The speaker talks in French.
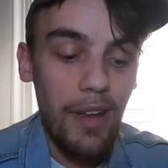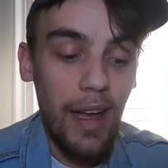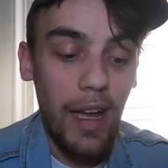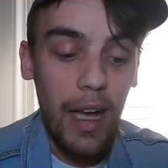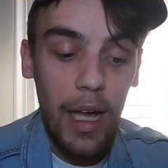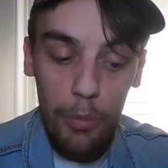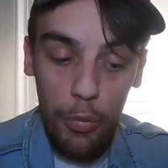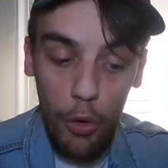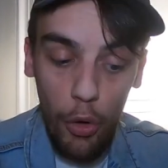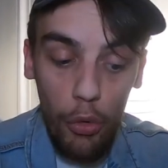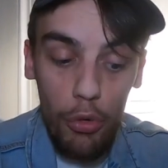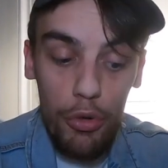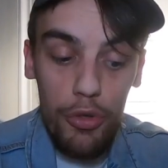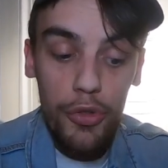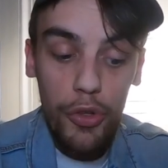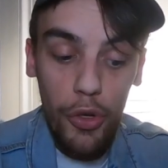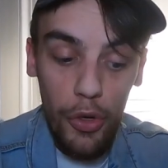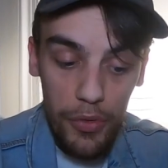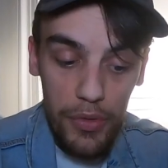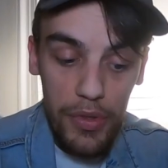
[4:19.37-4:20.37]
Un rapport au
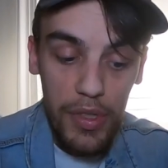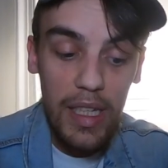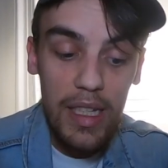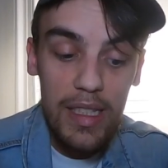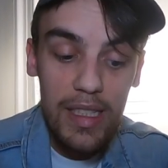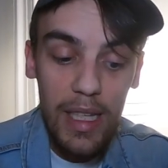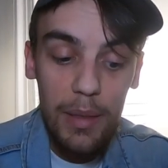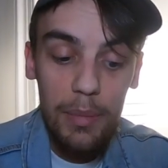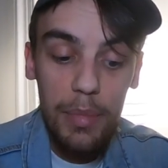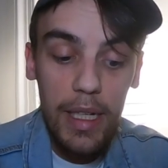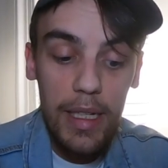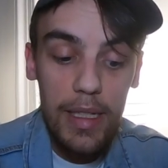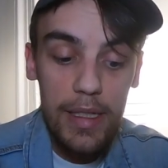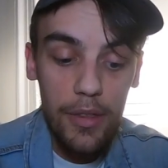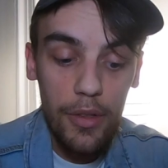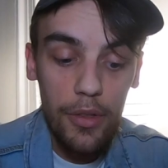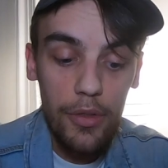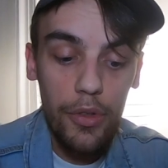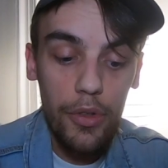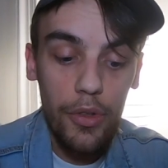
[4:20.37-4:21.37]
temps très très
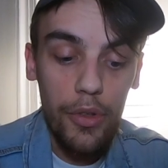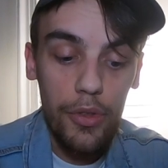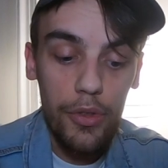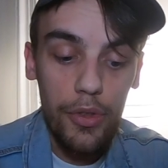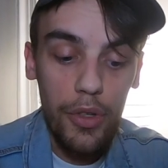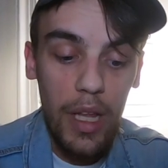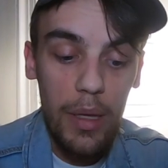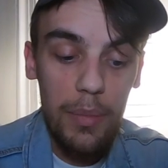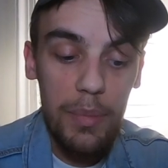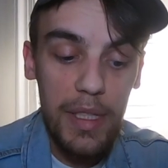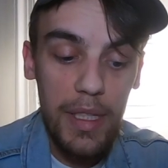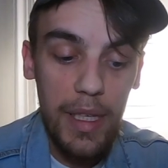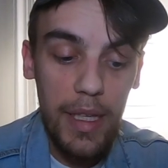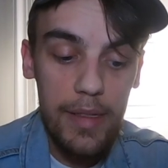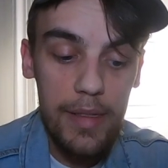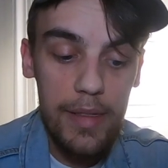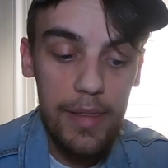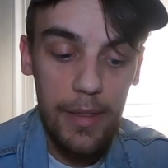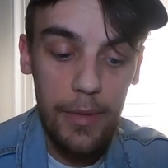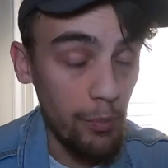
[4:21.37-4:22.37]
présent dans, la
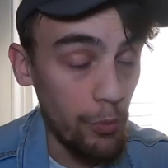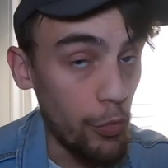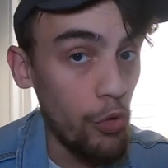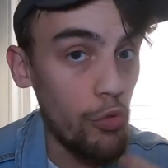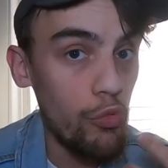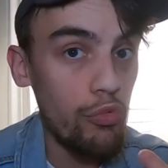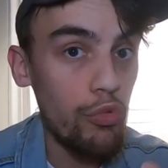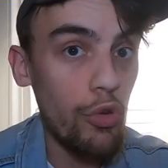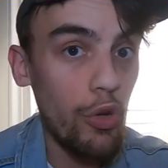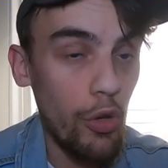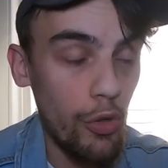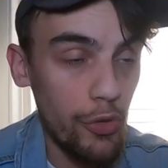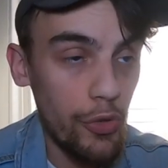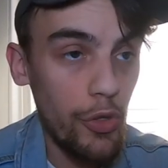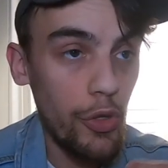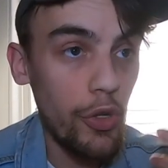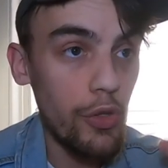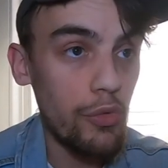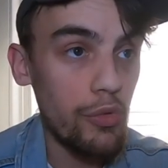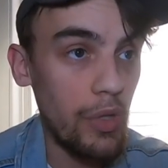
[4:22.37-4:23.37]
pièce, beaucoup de
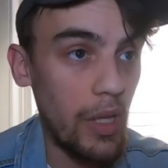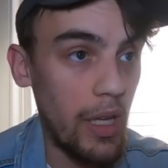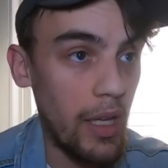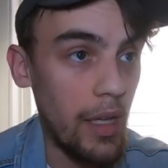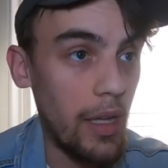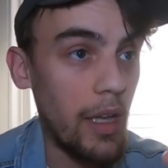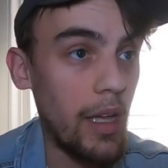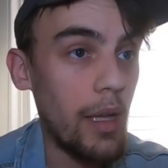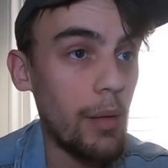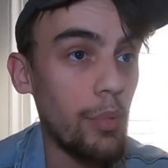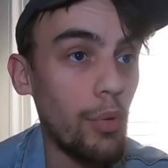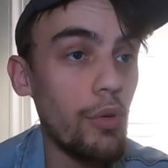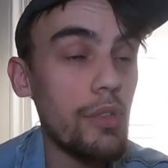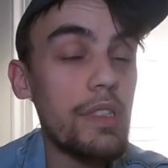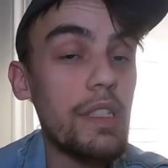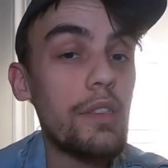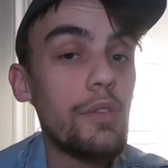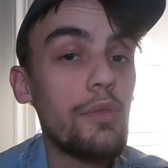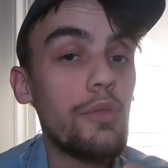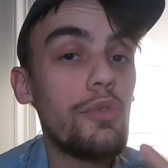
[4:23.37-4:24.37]
lenteur, tout un
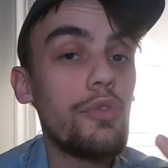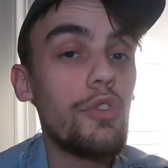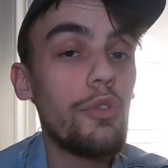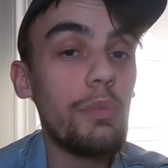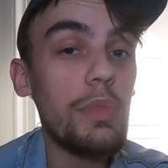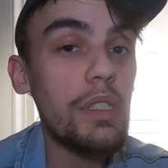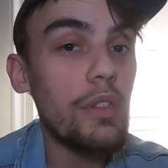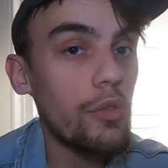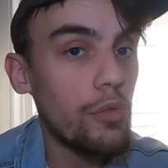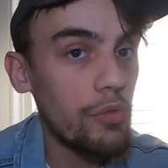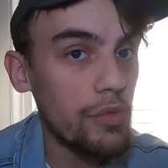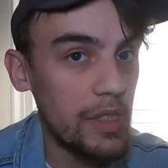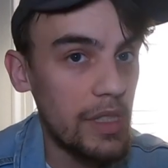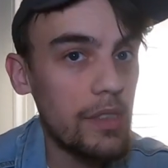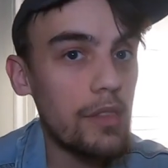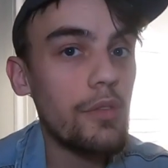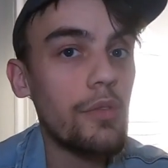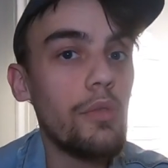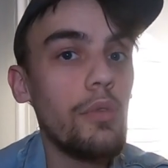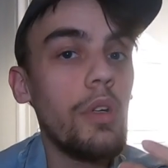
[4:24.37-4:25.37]
processus de mise en
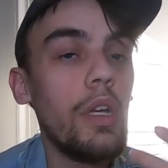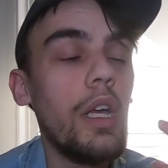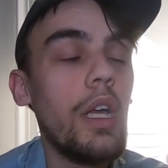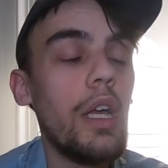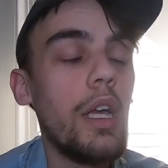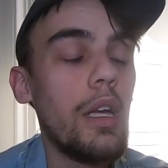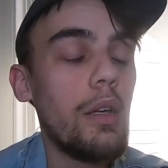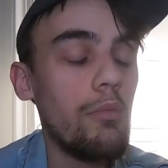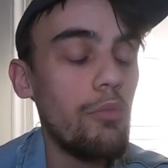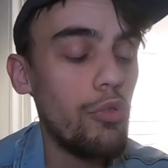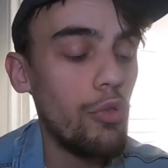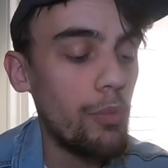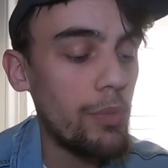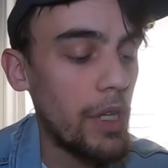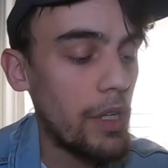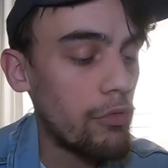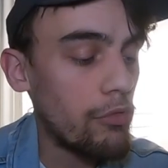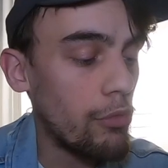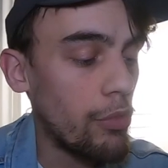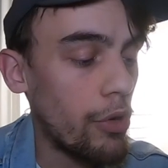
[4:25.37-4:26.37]
condition pour
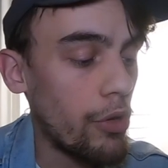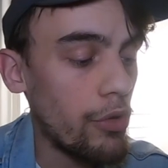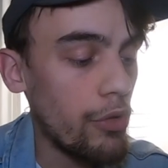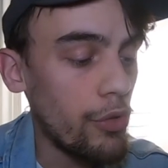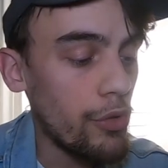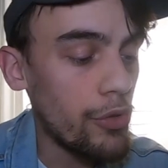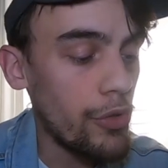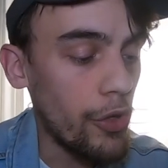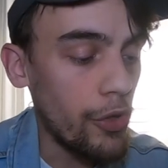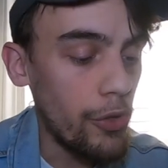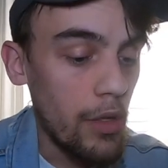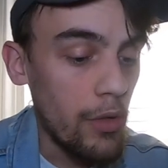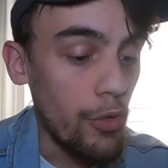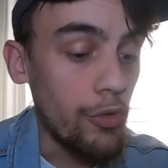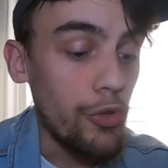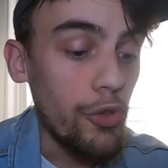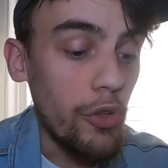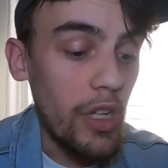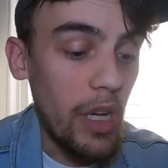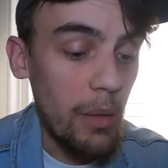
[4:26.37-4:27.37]
bien comprendre le temps, le
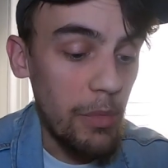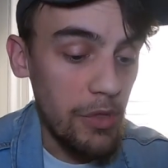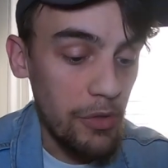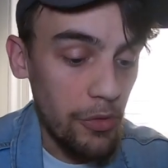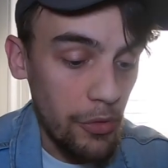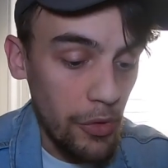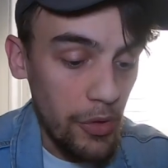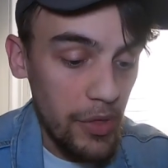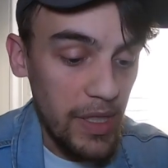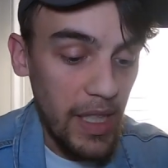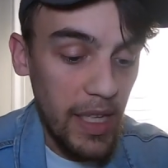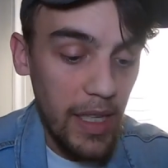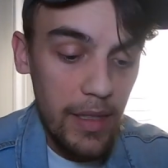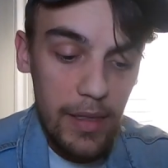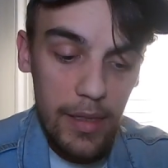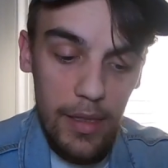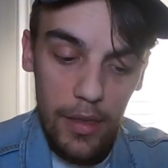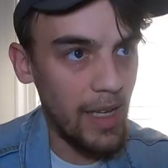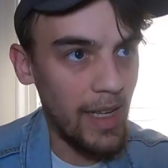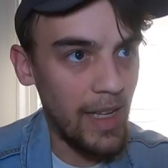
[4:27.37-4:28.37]
temps de la maison de
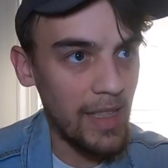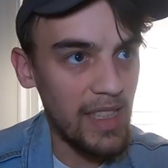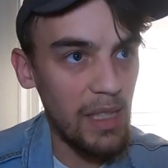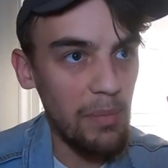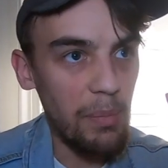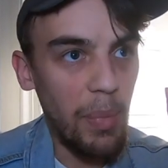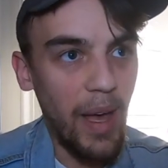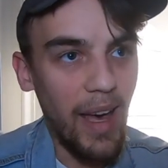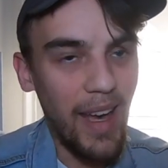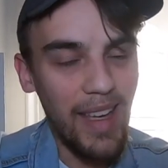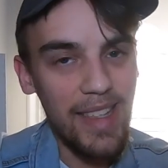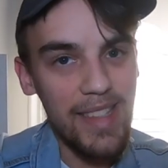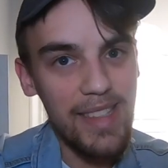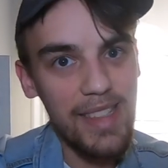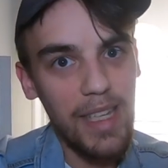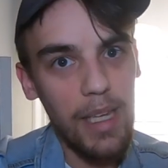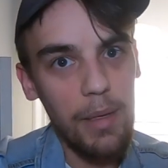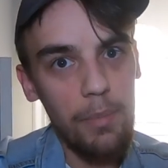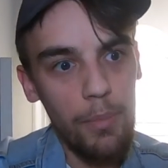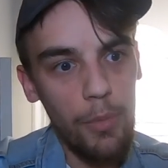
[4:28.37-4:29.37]
retraite, un départ
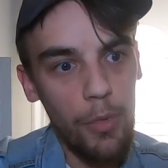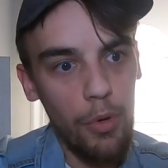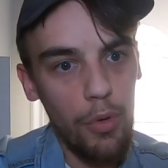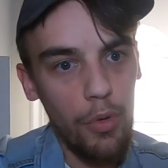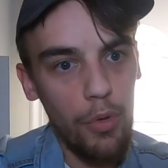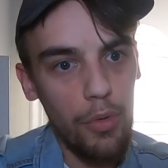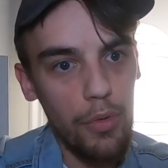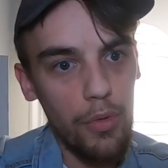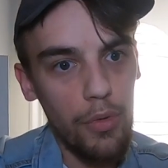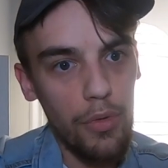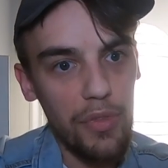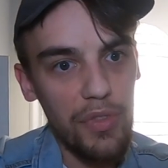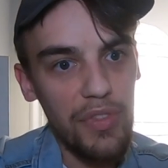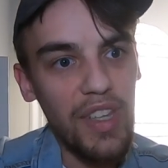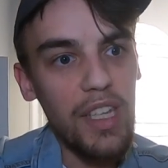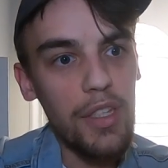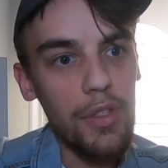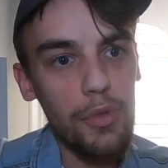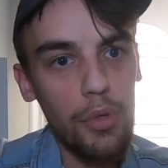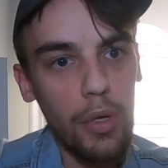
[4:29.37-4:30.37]
extrêmement
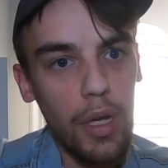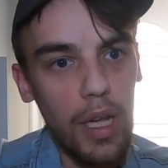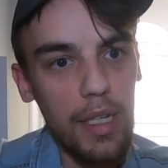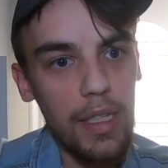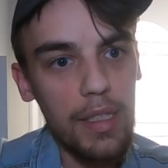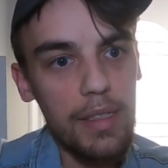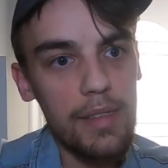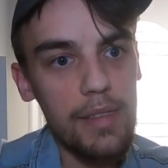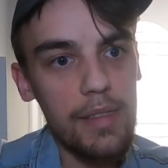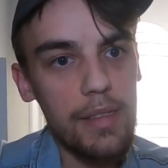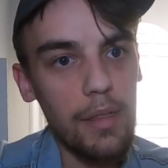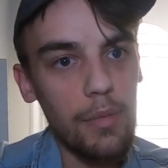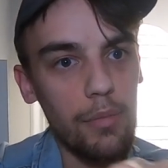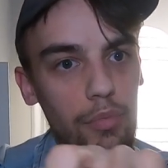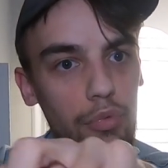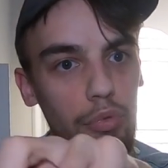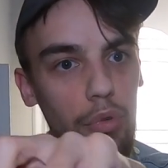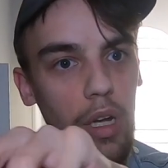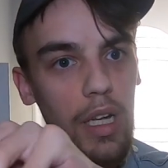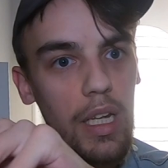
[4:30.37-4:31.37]
naturaliste
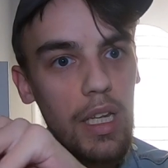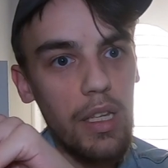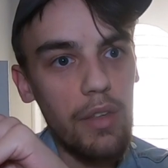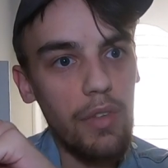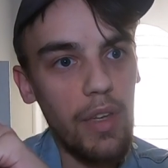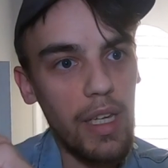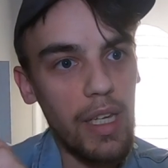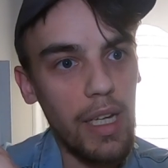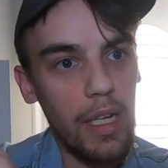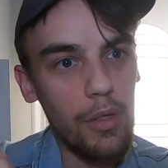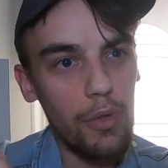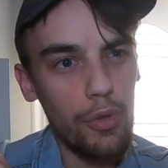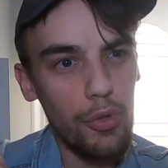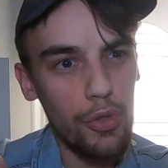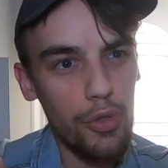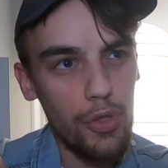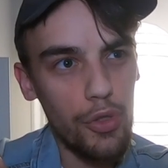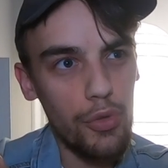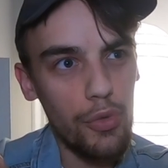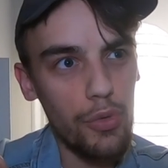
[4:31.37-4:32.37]
pour aller vers quelque
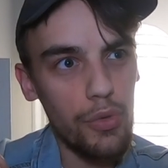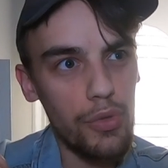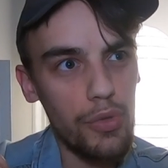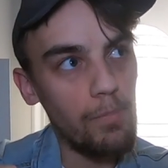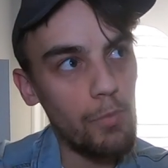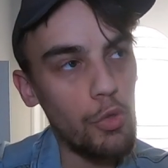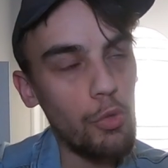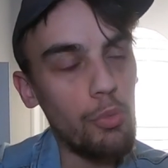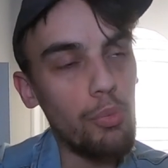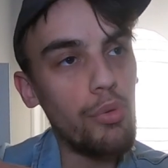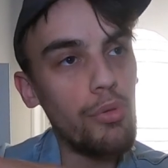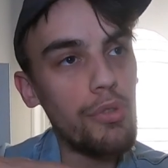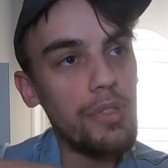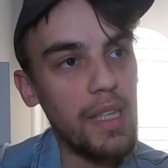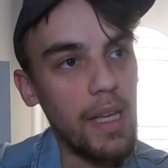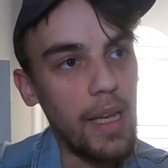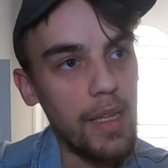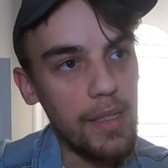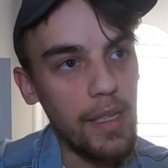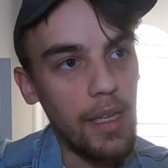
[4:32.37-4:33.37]
chose de plus
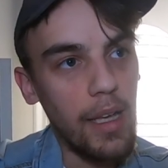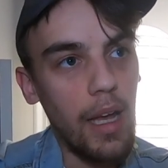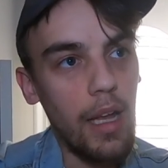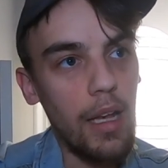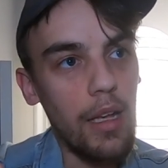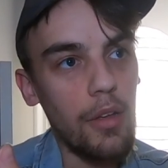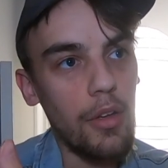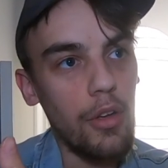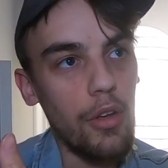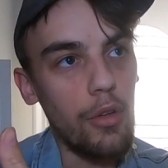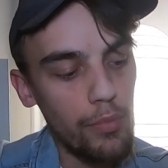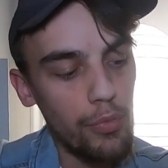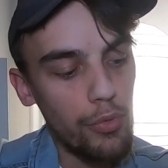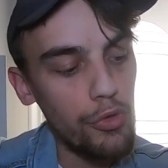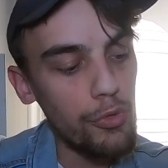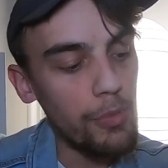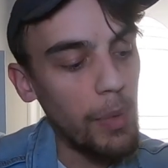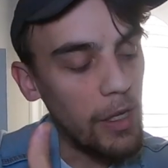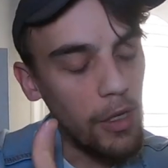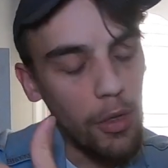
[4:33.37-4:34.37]
théâtral, euh,
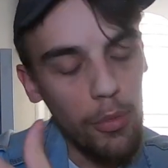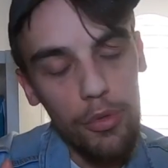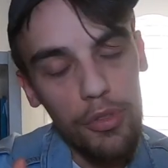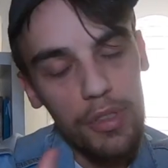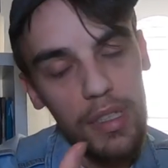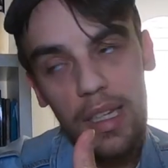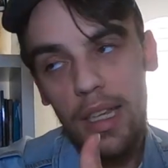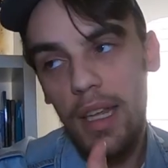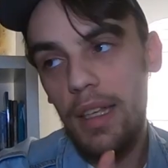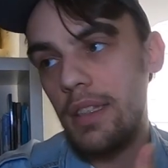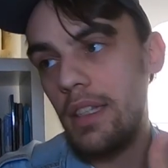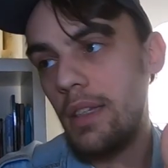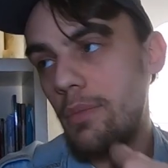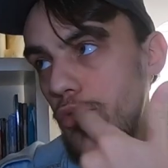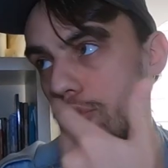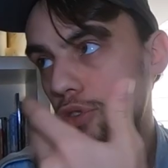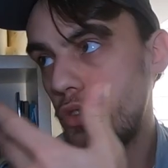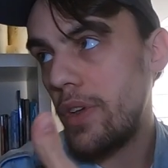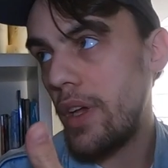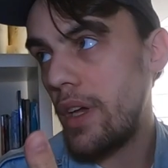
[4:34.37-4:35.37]
plus bah, comme le titre l'indique,
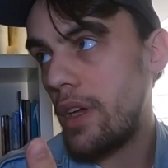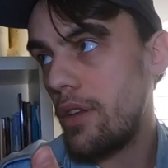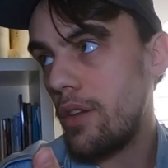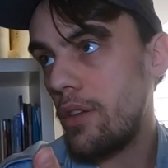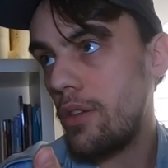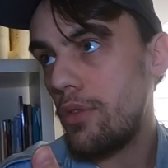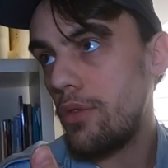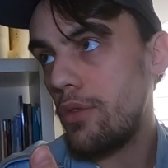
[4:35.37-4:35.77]
plus vers,